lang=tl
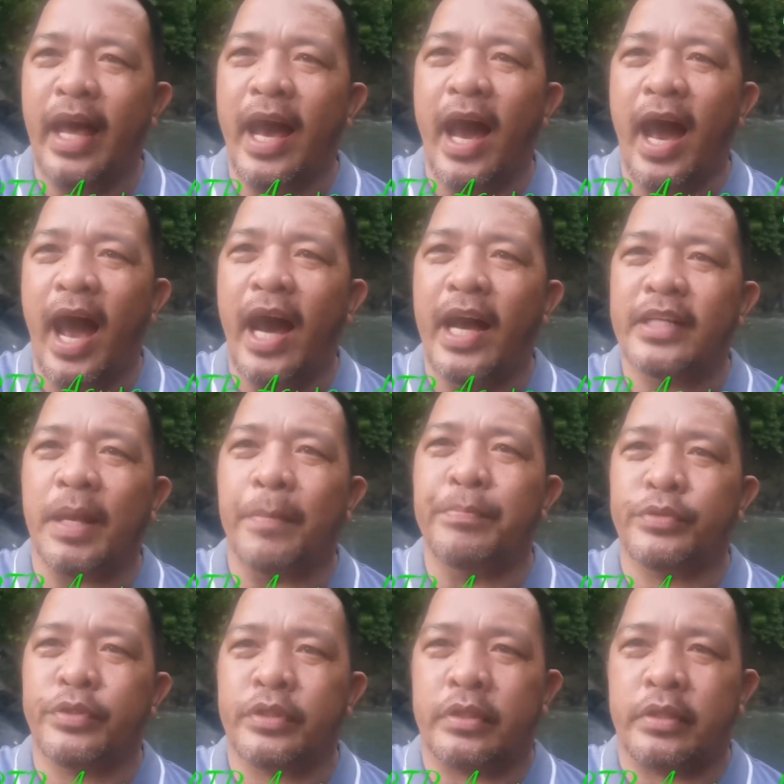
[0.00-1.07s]
na ang
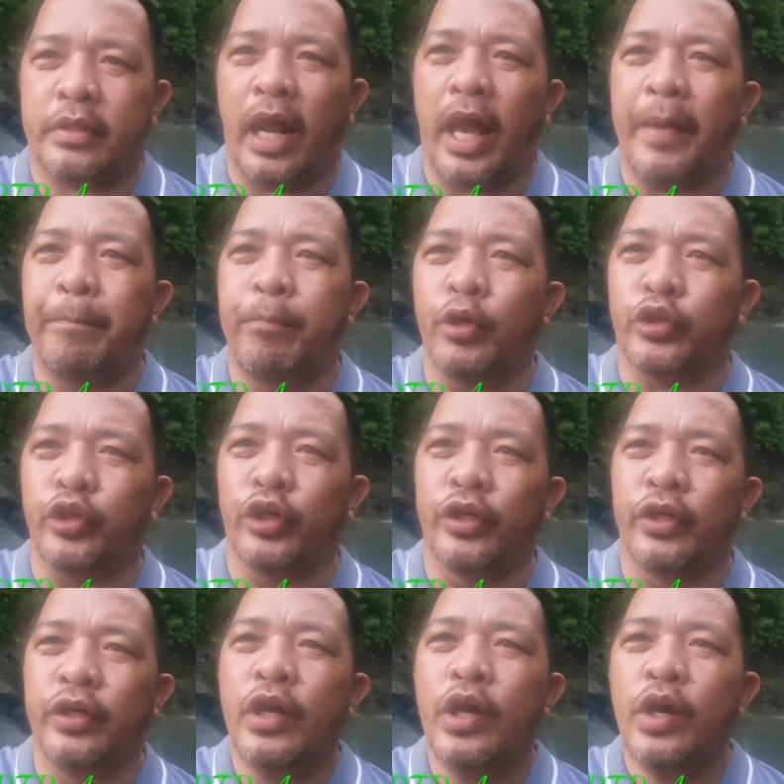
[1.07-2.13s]
subscribe
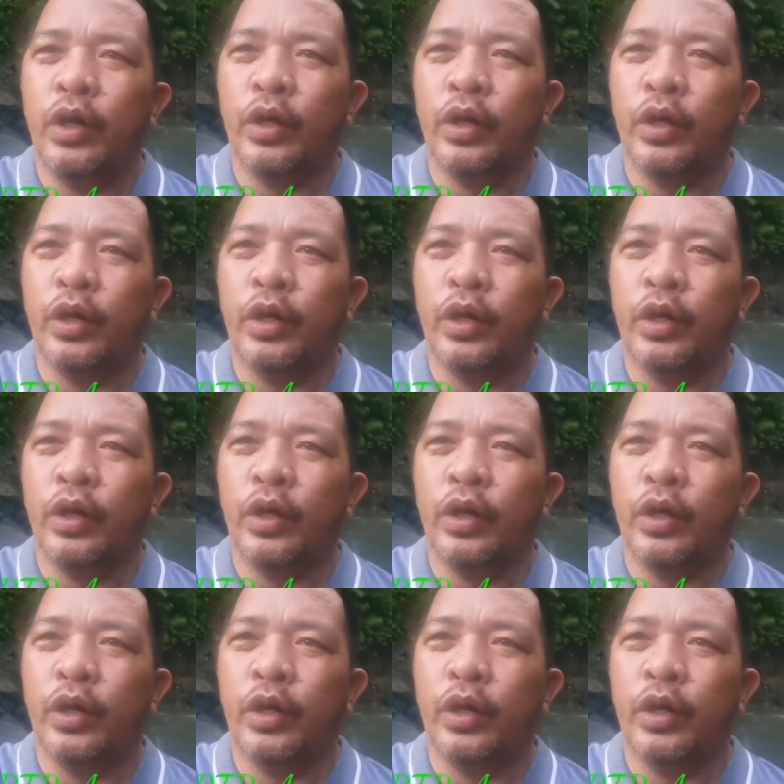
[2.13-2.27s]
button